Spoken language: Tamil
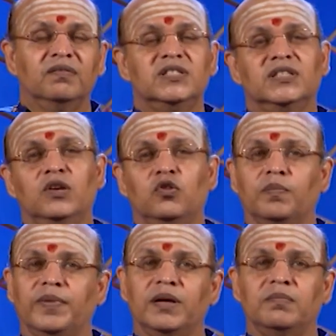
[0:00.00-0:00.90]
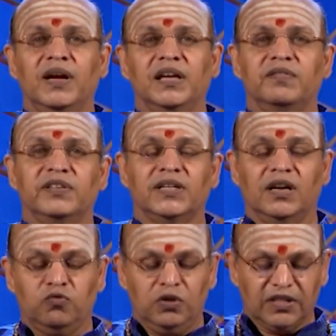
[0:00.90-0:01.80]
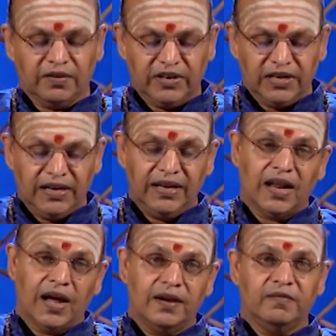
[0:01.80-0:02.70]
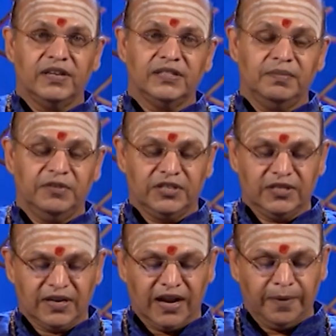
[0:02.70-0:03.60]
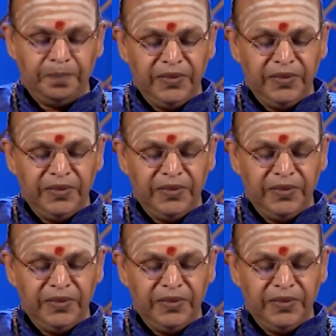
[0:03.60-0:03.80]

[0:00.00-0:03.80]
வீட்டில் ஒரு படம் வாங்கி வச்சா கூட தவறில்லை ஏன்னா ஆறு வருஷம் இருக்கிறதுனால